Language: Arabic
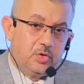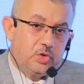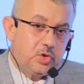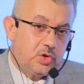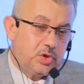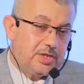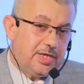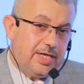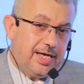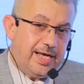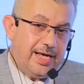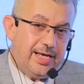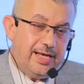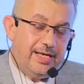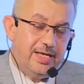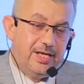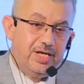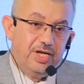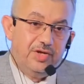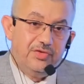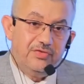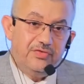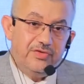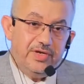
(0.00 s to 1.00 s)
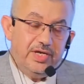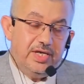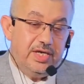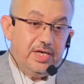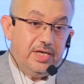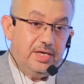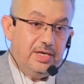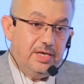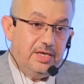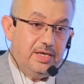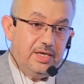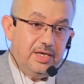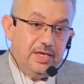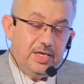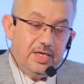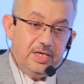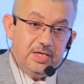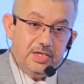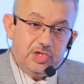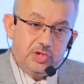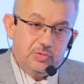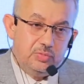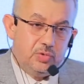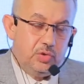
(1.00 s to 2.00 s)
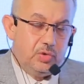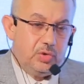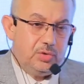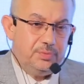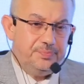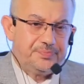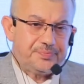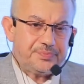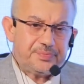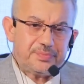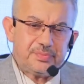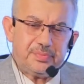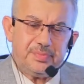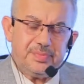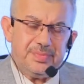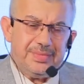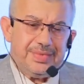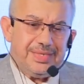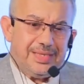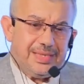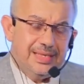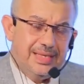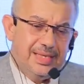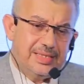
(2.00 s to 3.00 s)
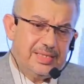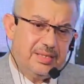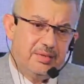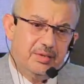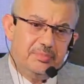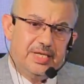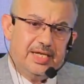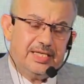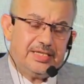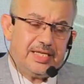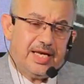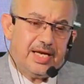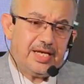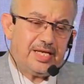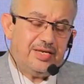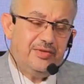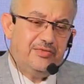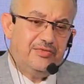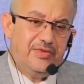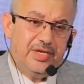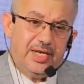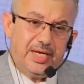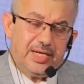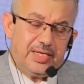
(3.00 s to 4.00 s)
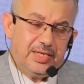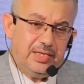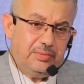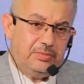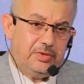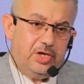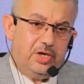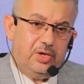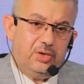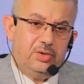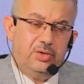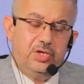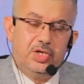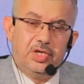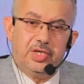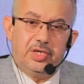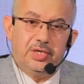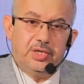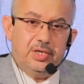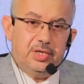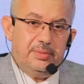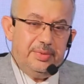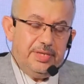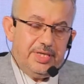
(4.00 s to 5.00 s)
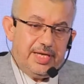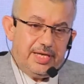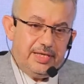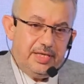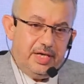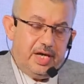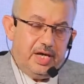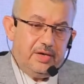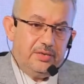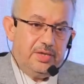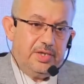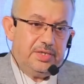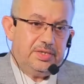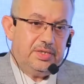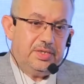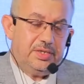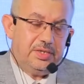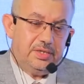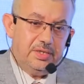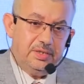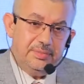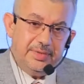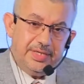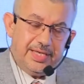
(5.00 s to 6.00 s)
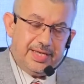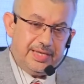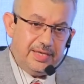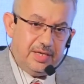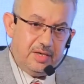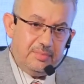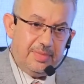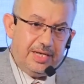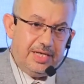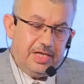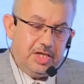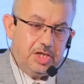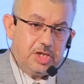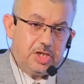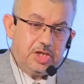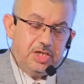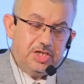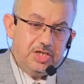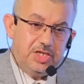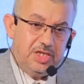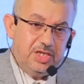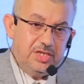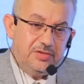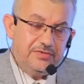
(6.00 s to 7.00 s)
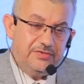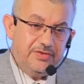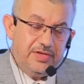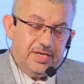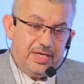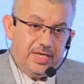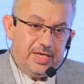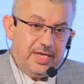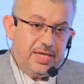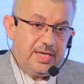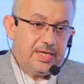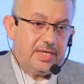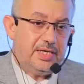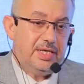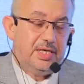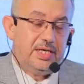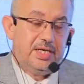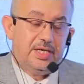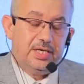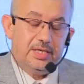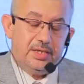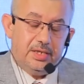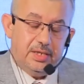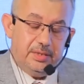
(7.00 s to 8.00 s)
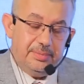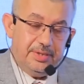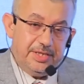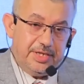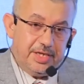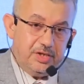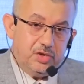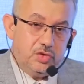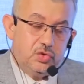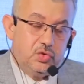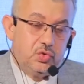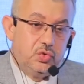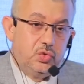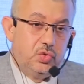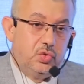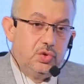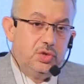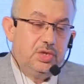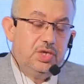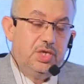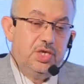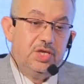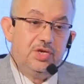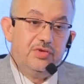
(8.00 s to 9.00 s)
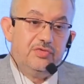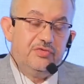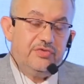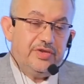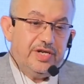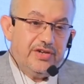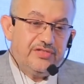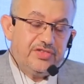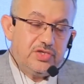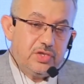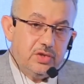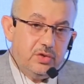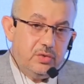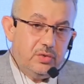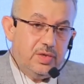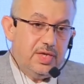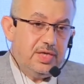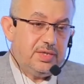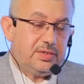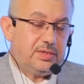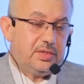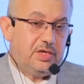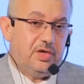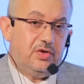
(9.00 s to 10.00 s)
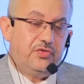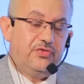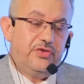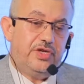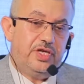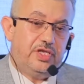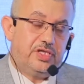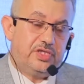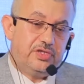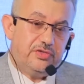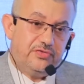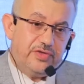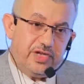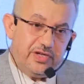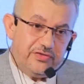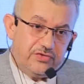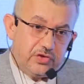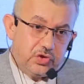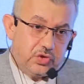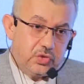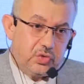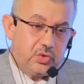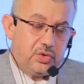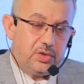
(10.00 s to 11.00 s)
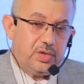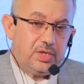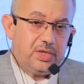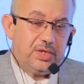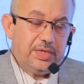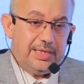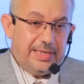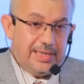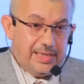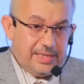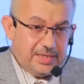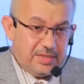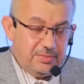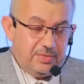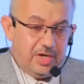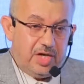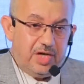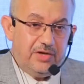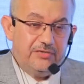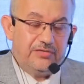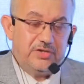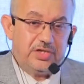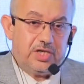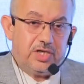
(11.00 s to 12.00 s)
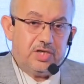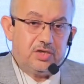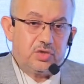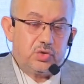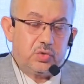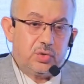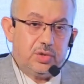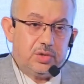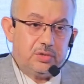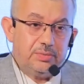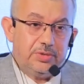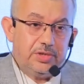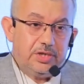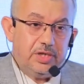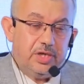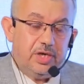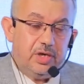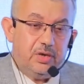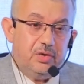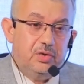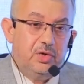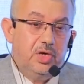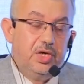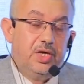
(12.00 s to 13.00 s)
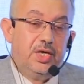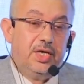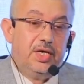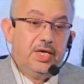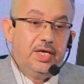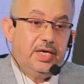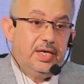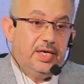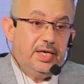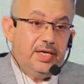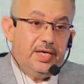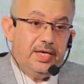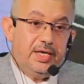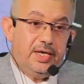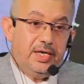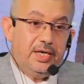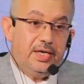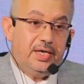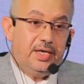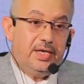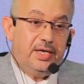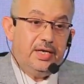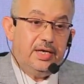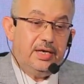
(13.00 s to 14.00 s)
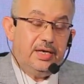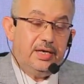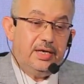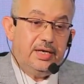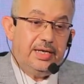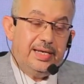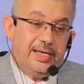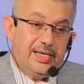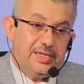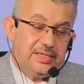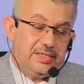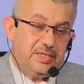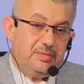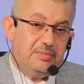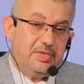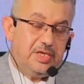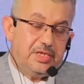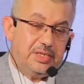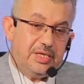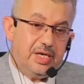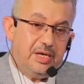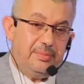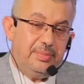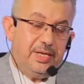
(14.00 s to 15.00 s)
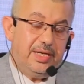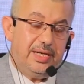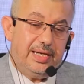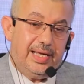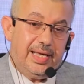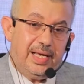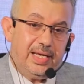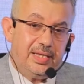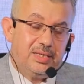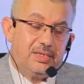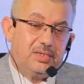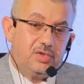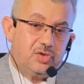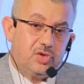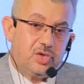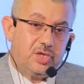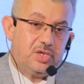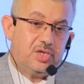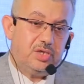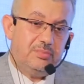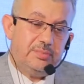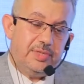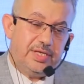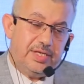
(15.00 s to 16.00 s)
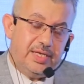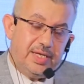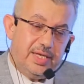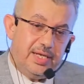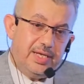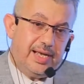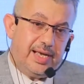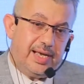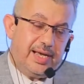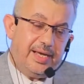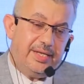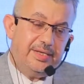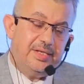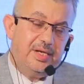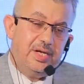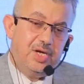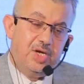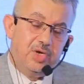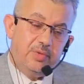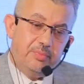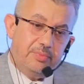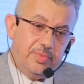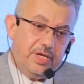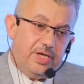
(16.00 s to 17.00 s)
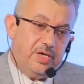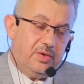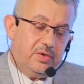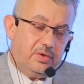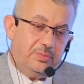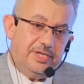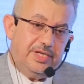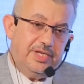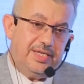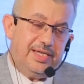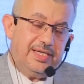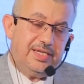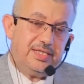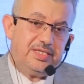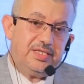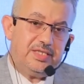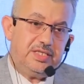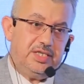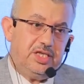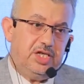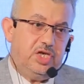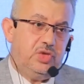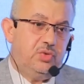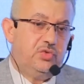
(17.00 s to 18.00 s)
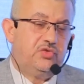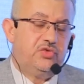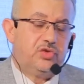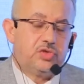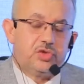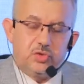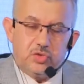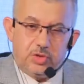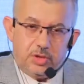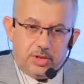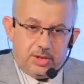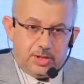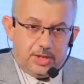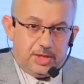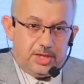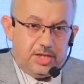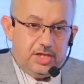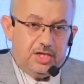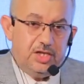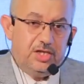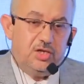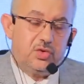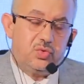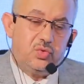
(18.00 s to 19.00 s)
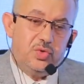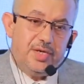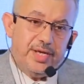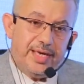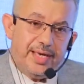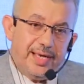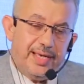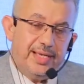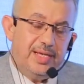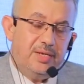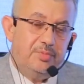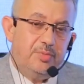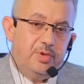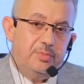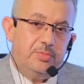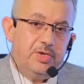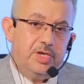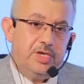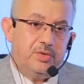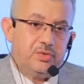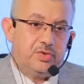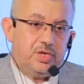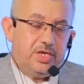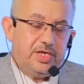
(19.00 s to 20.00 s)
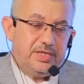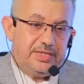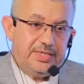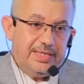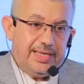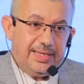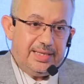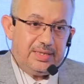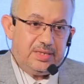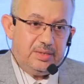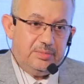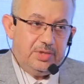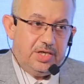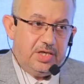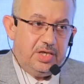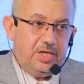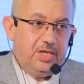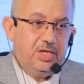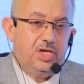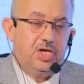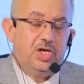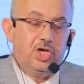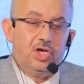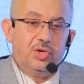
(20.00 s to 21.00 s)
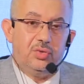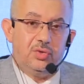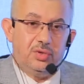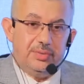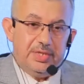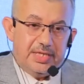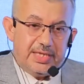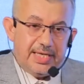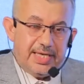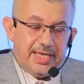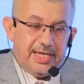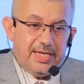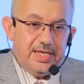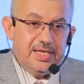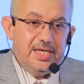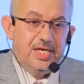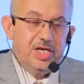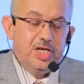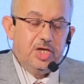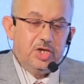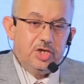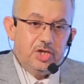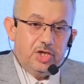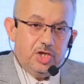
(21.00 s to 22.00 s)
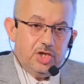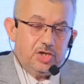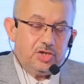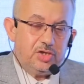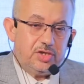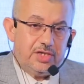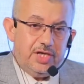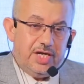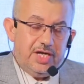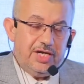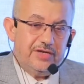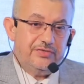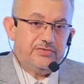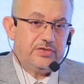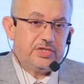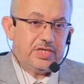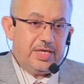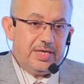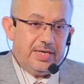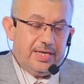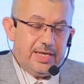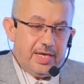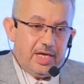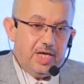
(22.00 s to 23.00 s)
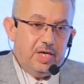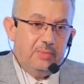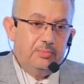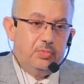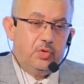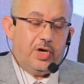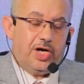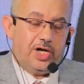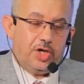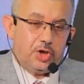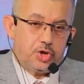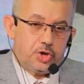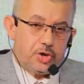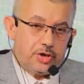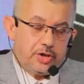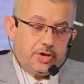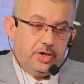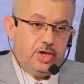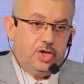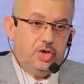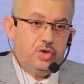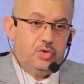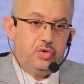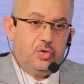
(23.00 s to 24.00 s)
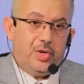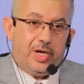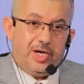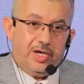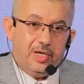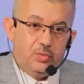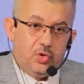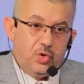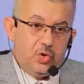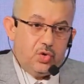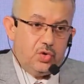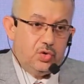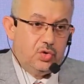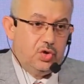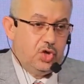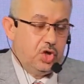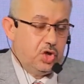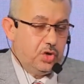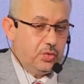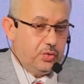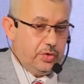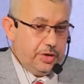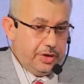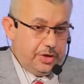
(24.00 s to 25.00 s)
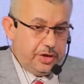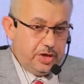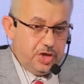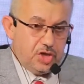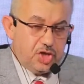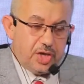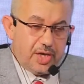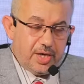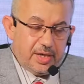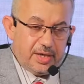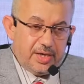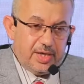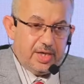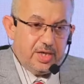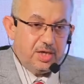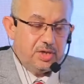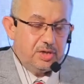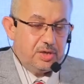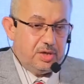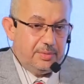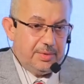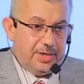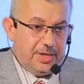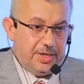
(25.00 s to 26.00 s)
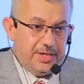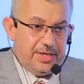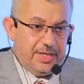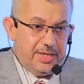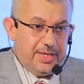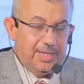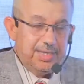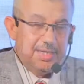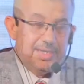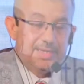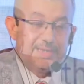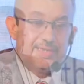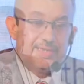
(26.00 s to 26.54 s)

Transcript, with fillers: نص ساعه في الاسبوع لازم يبدا يتحكم في الاكل بتاعه يبعد عن الحوادق يبعد عن الملح الكتير في الاكل يبعد عن الدهون في نفس الوقت لو في ارتفاع في السكر لازم يحافظ على السكر بتاعه آآ آه، آآ آه، لازم يتابع لحد الضغط ما يقل عن 140 على 90 وفي التوصيات الجديده يكون اقل من 130 على 80 وبالتالي يقدر يحافظ على قلبه وعلى شرايينه وعلى مخه ويعيش حياه طبيعيه